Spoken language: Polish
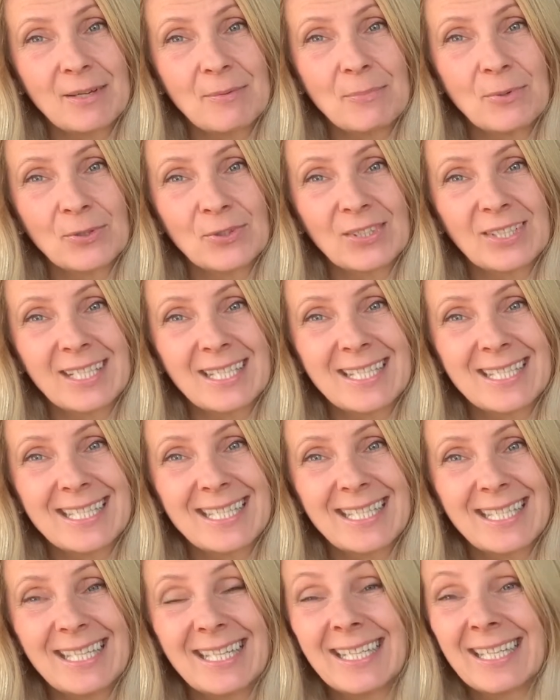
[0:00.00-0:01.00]
bo to jest
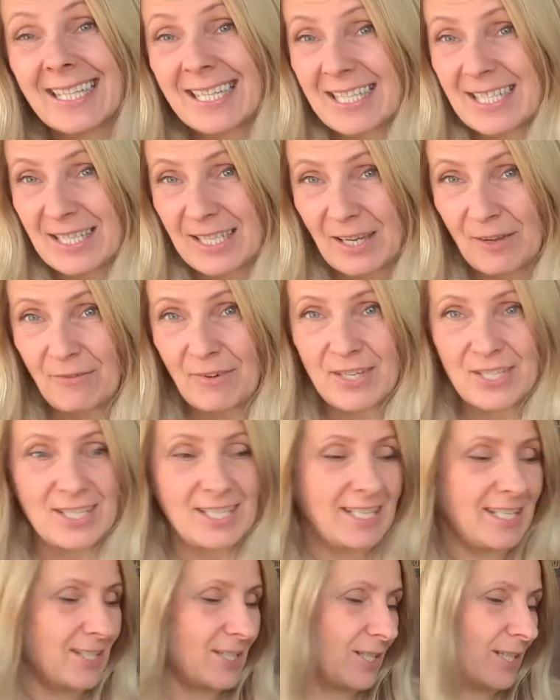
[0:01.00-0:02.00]
jeden z
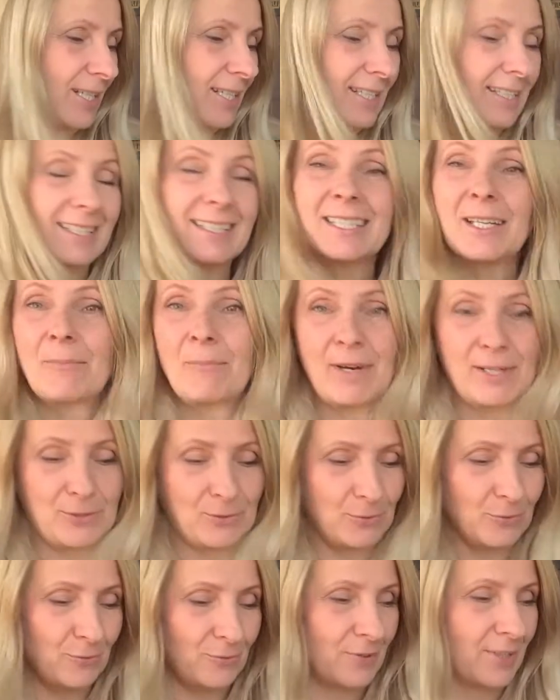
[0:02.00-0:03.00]
najważniejszych
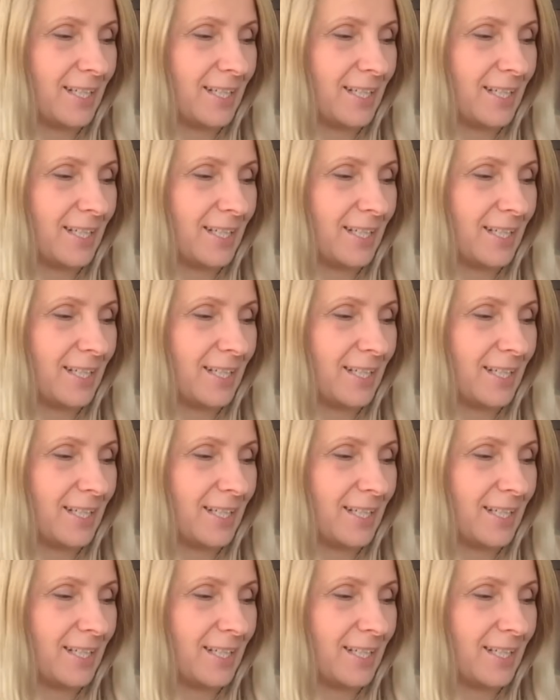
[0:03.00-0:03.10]
tematów,